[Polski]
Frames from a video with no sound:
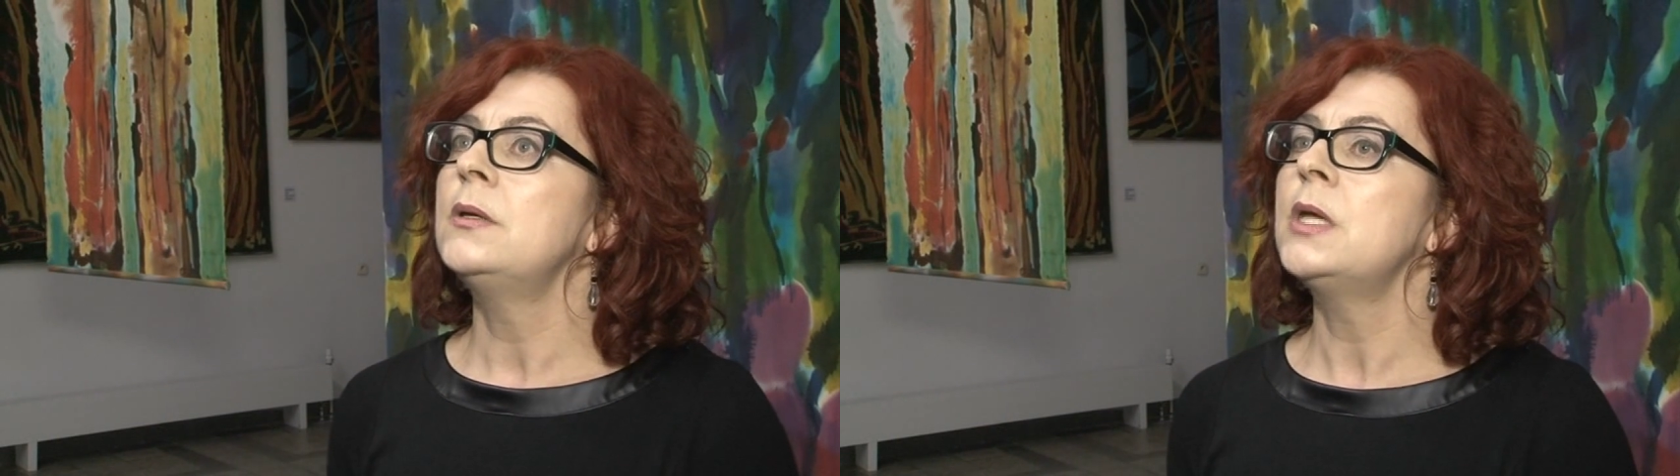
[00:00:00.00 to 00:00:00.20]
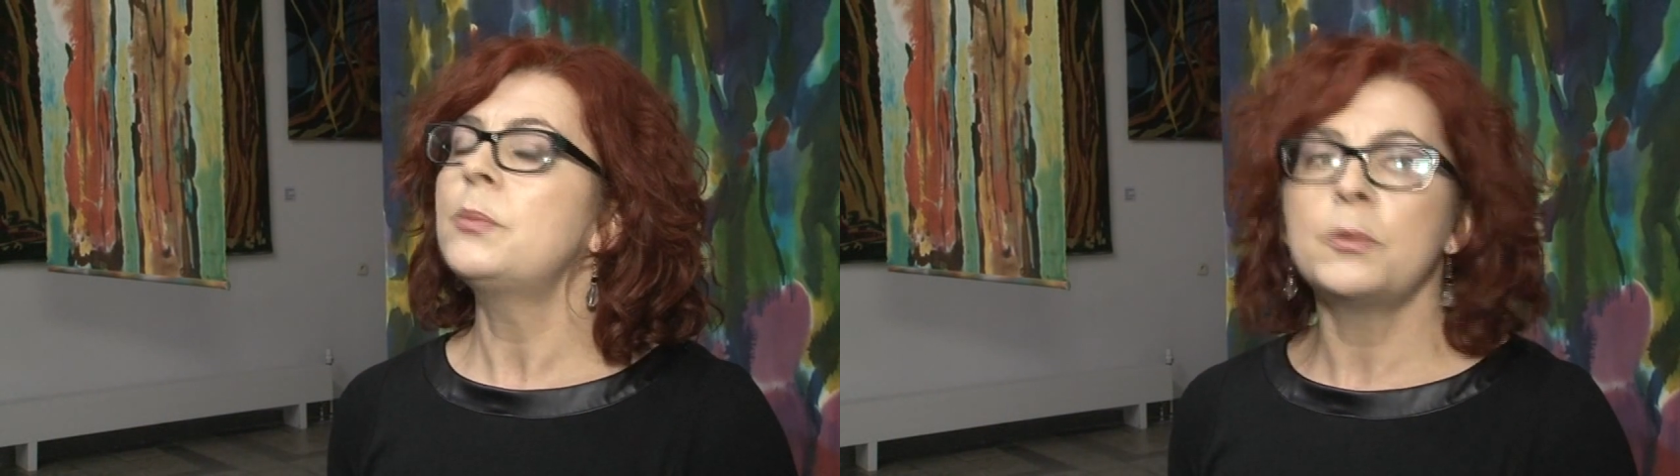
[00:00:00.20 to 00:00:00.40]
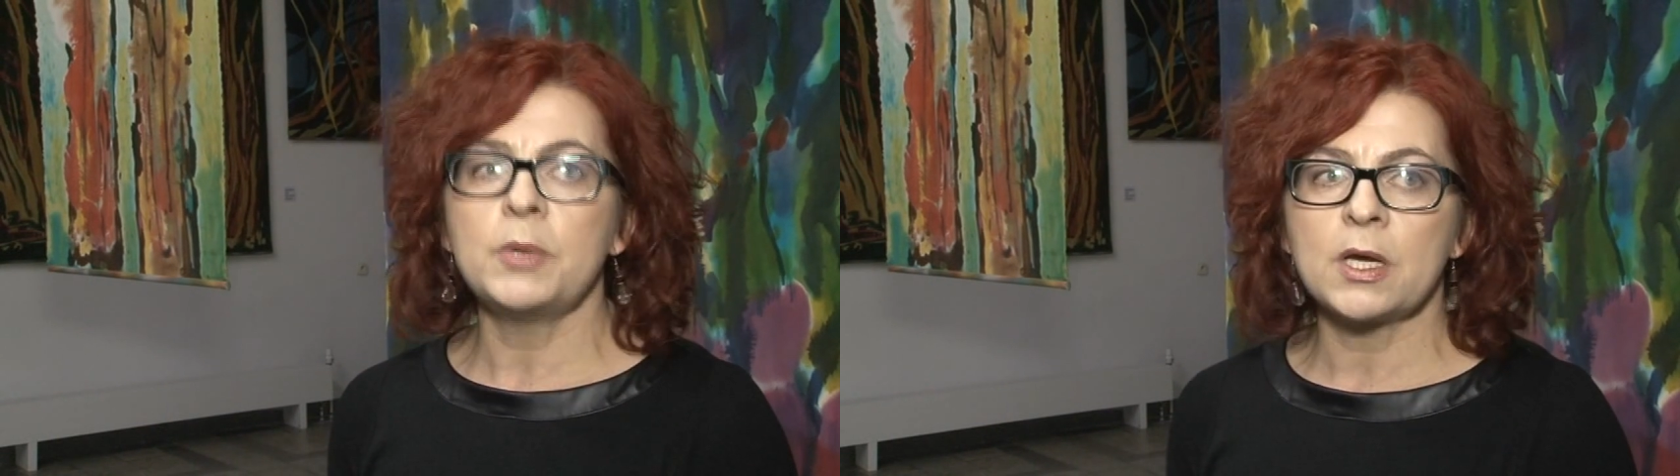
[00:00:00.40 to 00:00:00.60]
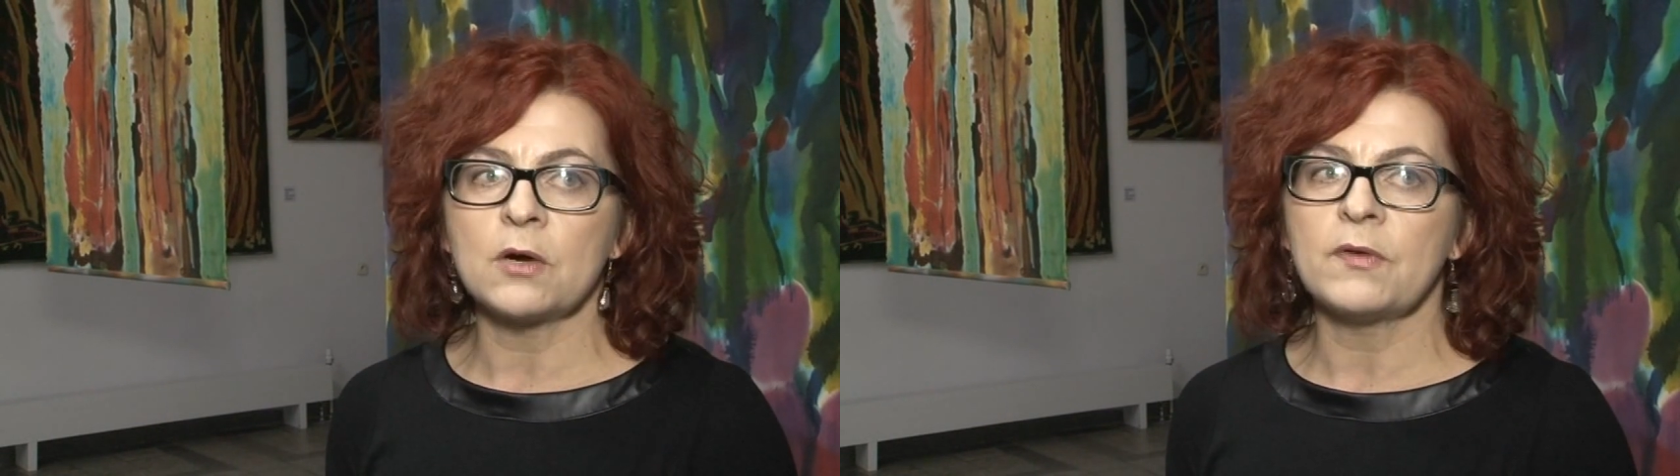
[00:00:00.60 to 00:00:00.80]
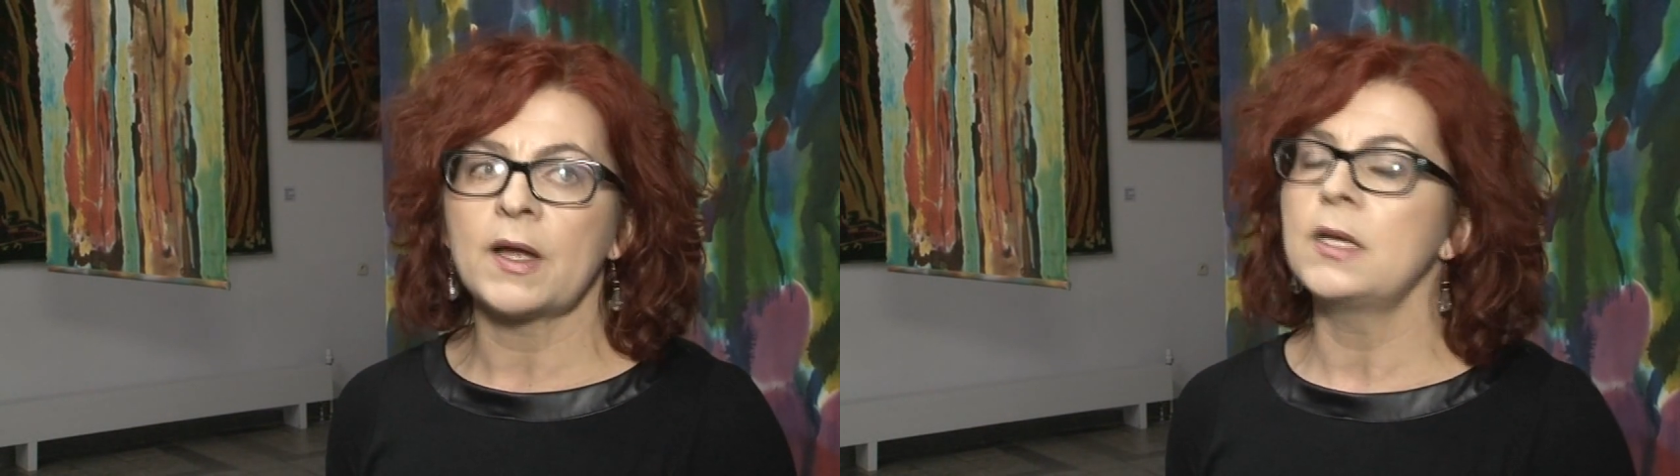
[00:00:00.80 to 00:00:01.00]
nie
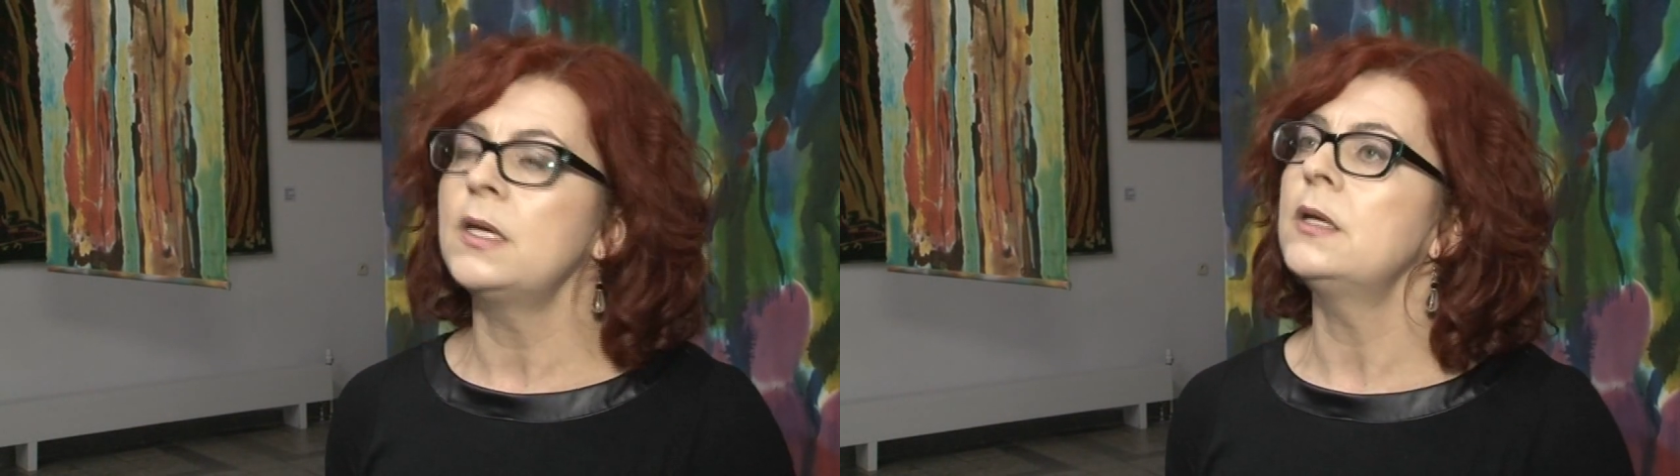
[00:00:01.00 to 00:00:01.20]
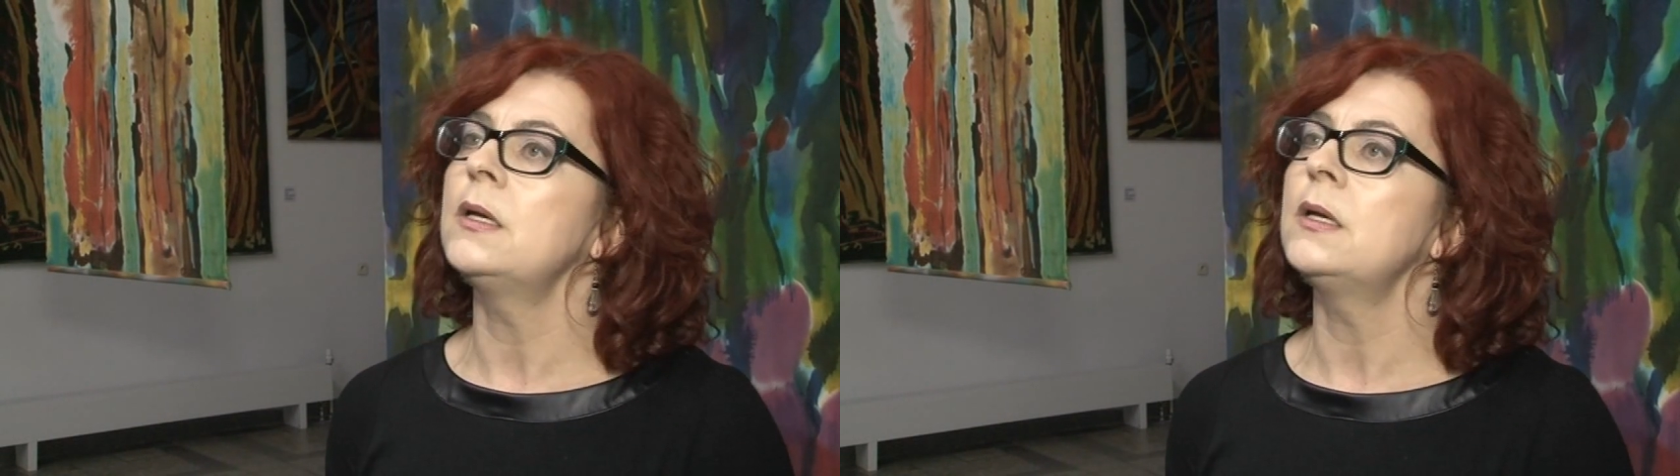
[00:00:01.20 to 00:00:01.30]
publikowali